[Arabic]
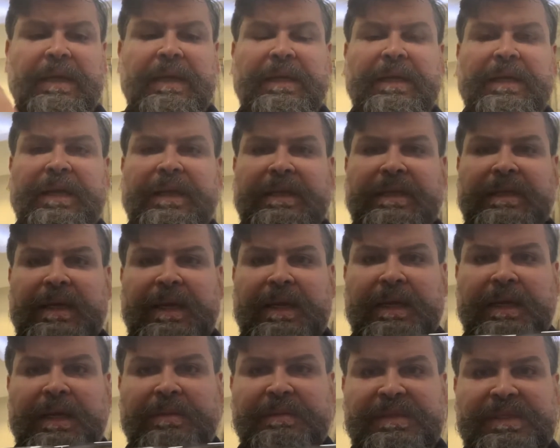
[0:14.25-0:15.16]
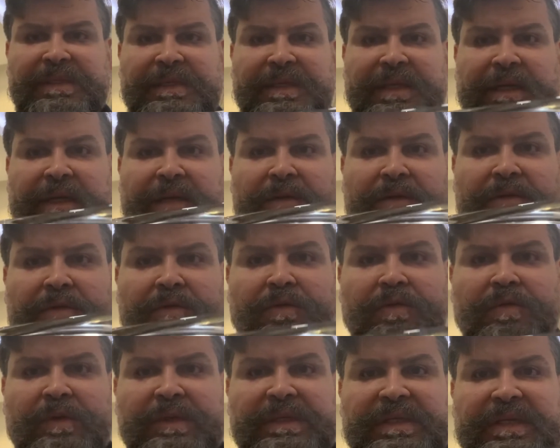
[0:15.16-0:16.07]
ليتقلب الزيت
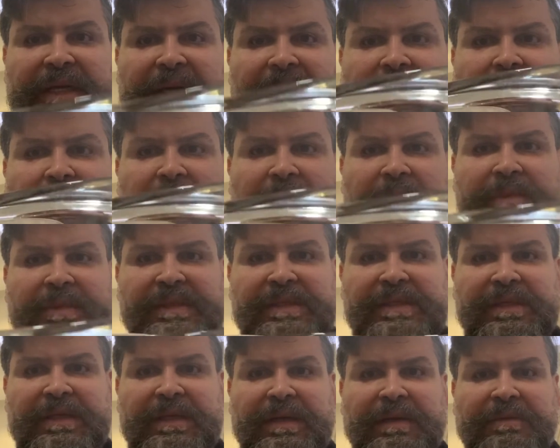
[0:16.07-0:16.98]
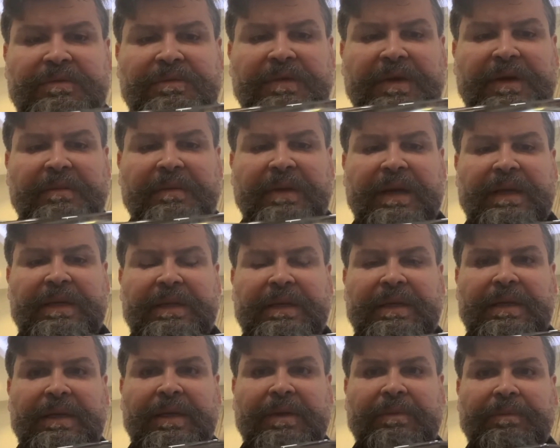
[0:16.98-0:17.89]
وتكرمل بيصير في
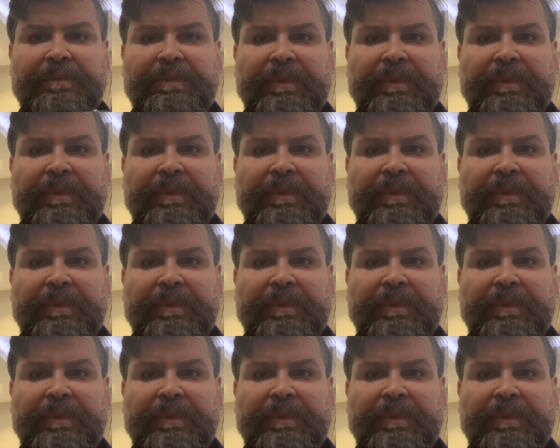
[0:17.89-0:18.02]
مادة